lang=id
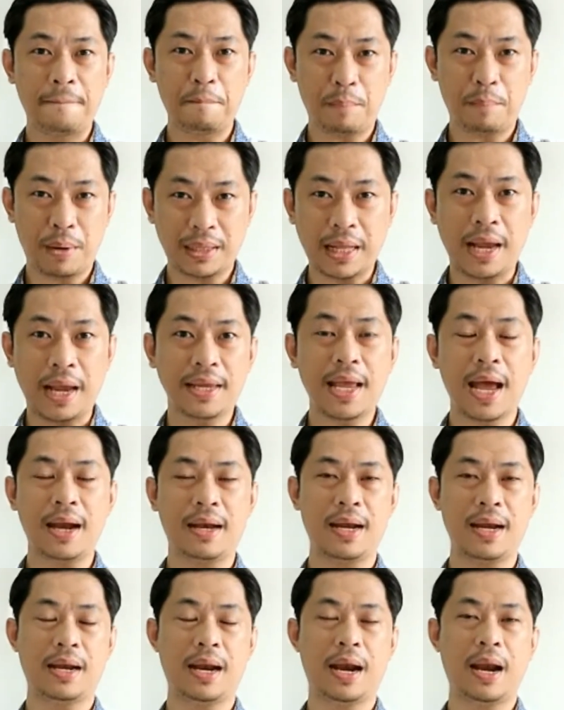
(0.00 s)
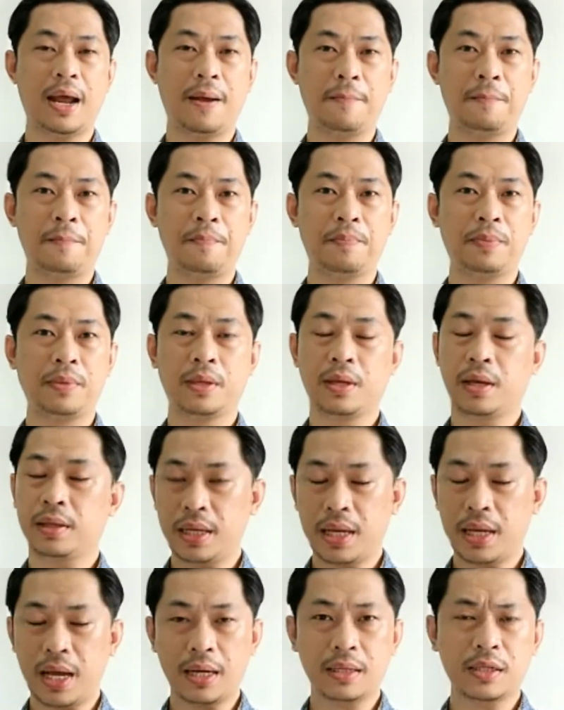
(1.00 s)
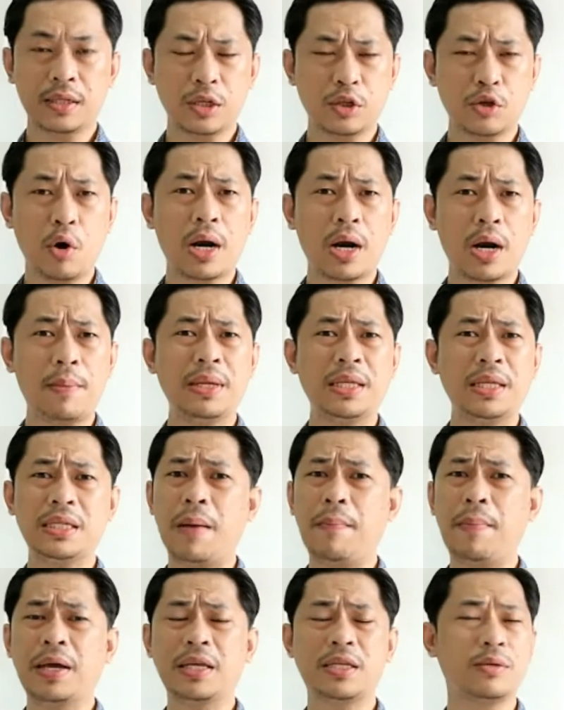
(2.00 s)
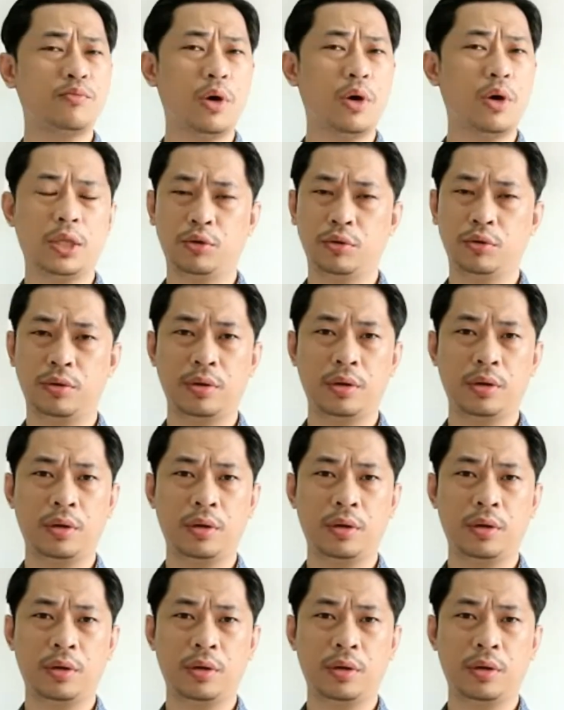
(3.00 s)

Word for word: pertanyaannya adalah, ketika seseorang mencapai semua itu,